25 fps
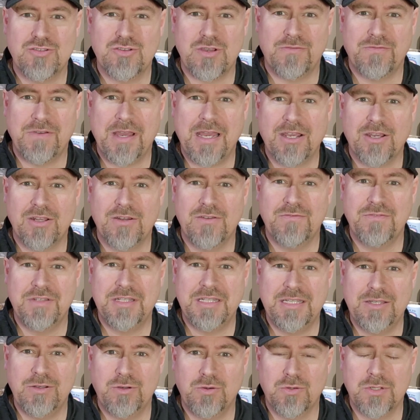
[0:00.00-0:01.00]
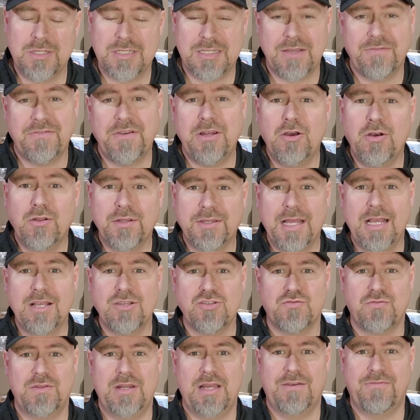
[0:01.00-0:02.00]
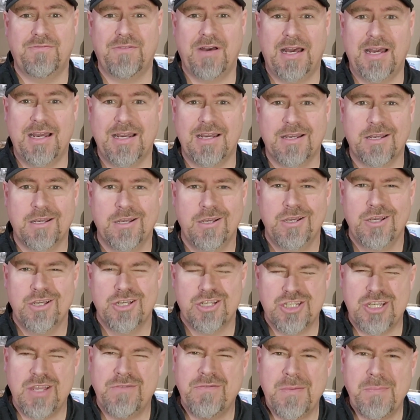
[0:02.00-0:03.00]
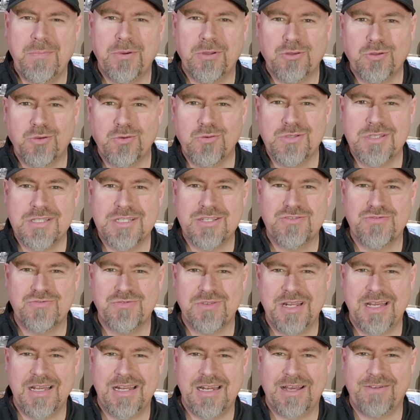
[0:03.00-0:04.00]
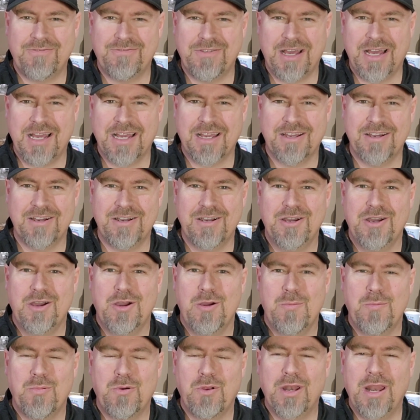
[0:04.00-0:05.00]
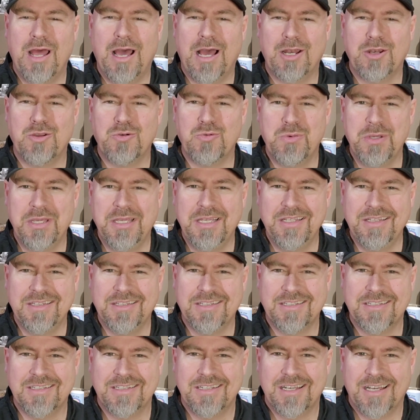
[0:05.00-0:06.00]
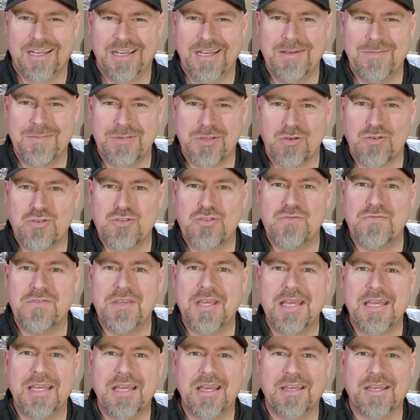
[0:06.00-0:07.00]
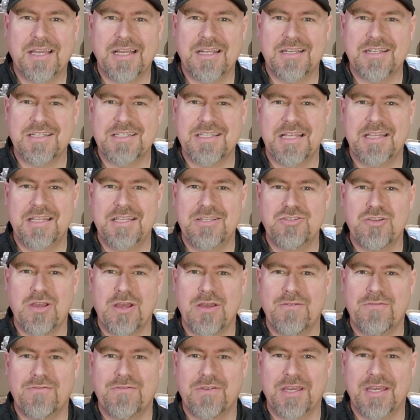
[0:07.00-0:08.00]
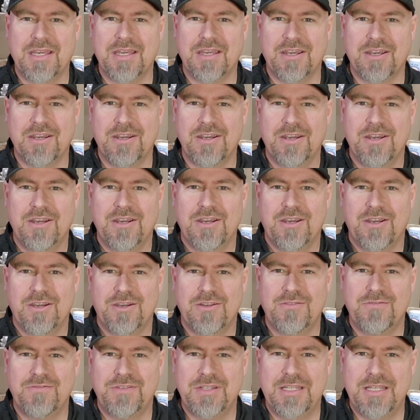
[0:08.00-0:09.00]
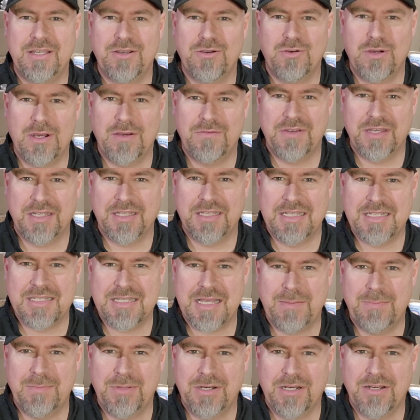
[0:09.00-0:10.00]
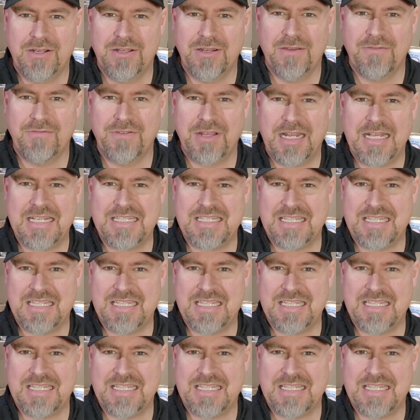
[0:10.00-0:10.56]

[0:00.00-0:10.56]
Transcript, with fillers: vais faire une vidéo que ça fait longtemps que je voulais faire, que je savais pas trop si je voulais la faire euh, pour l'Halloween. Hein. Ben, on se souvient, il y a quelques années, j'avais fait euh, une vidéo avec des abats, on a fait la